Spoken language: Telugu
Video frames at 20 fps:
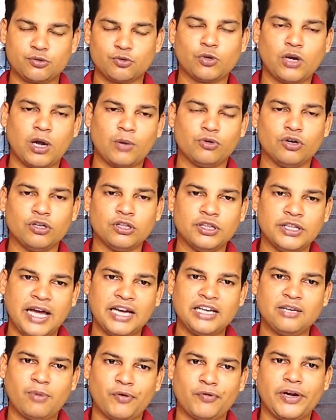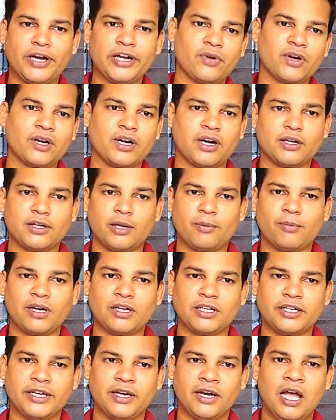ఇస్తున్నామో దాన్ని మనం నెట్వర్క్
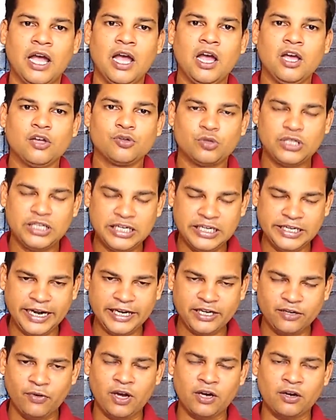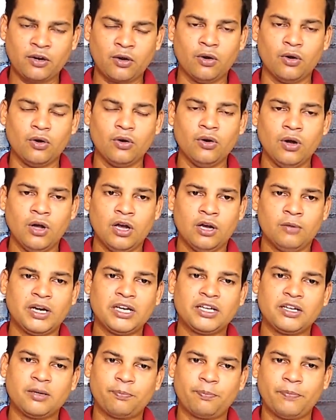అంటామంట సో ఈ నెట్వర్క్లో
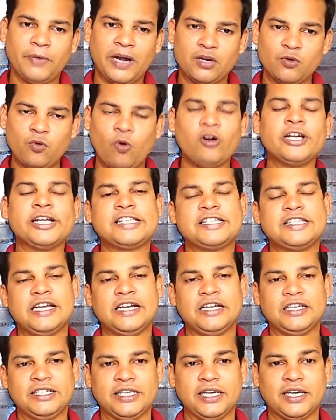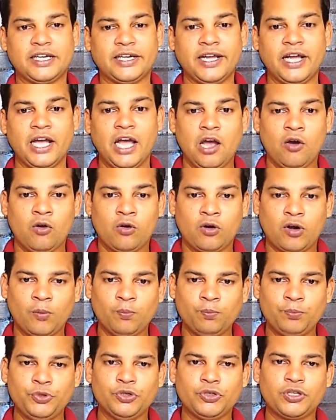మనకి అడ్వాంటేజ్ ఏంటి అంటే
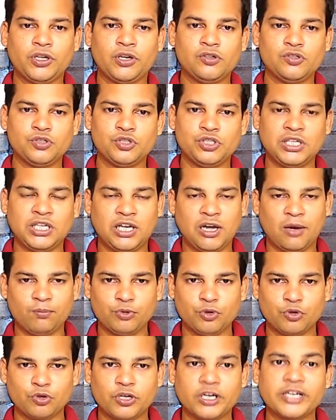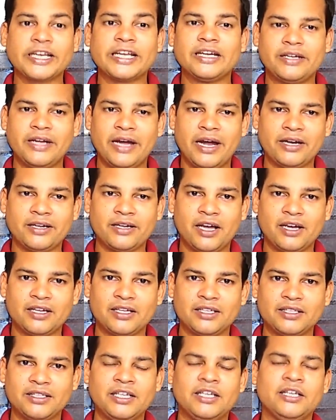కంప్యూటర్ నుంచి కంప్యూటర్కి డేటా
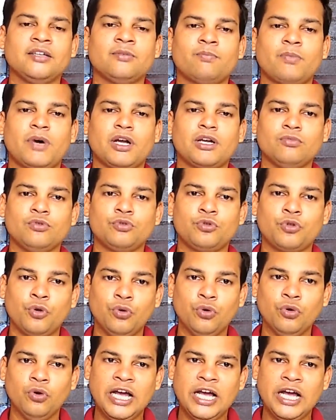అనేది మనం త్రూ